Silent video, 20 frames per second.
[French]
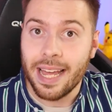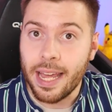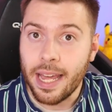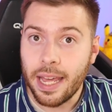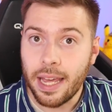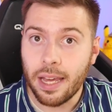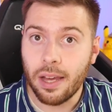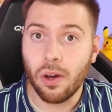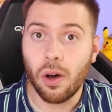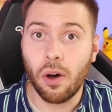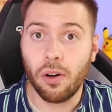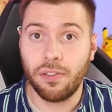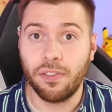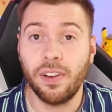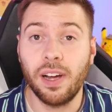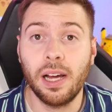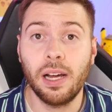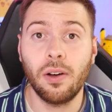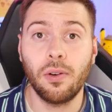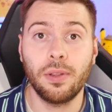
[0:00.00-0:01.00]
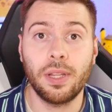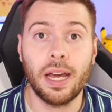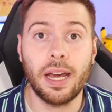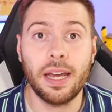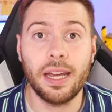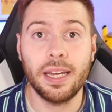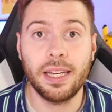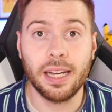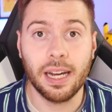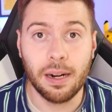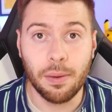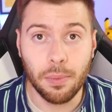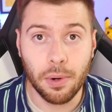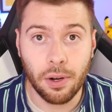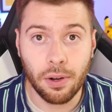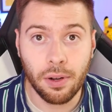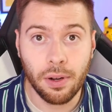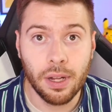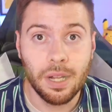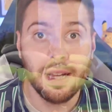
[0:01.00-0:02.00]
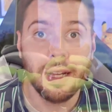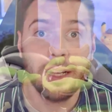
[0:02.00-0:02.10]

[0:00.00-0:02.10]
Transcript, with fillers: et enfin, on a également